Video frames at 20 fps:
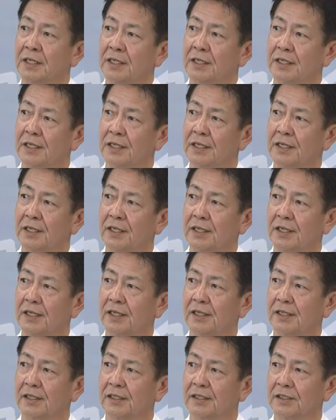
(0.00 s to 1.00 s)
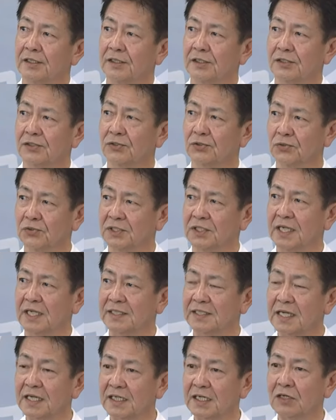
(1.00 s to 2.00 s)
えー、そういった
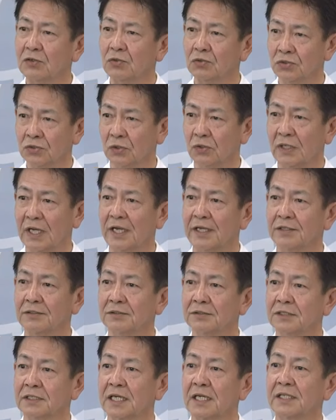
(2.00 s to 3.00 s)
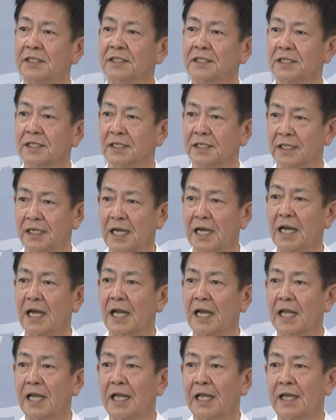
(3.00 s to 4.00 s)
3カ国の海軍艦艇が、
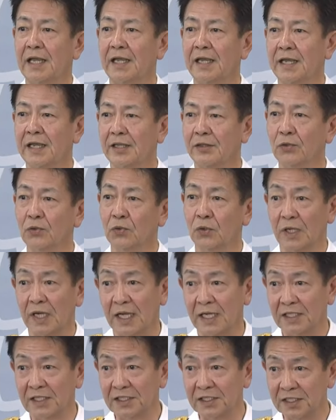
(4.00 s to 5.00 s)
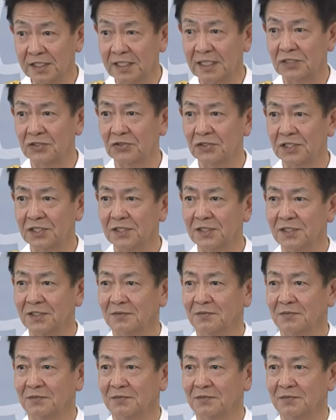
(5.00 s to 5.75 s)
えー、どこか1箇所に、